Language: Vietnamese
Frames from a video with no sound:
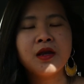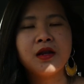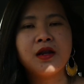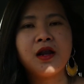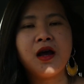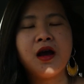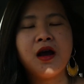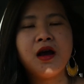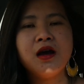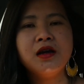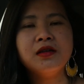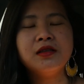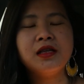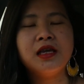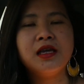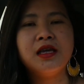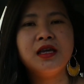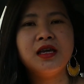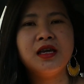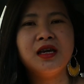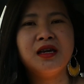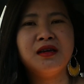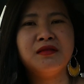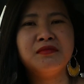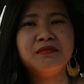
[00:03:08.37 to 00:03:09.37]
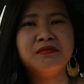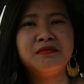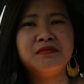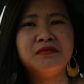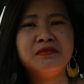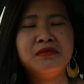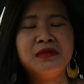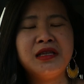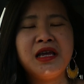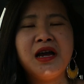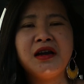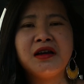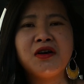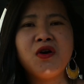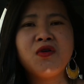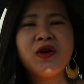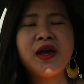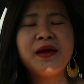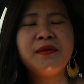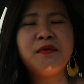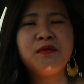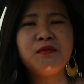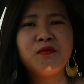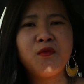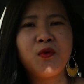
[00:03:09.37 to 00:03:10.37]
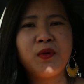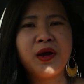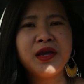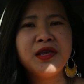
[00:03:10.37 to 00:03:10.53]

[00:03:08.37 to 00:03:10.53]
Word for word: Đó thì giờ có cái một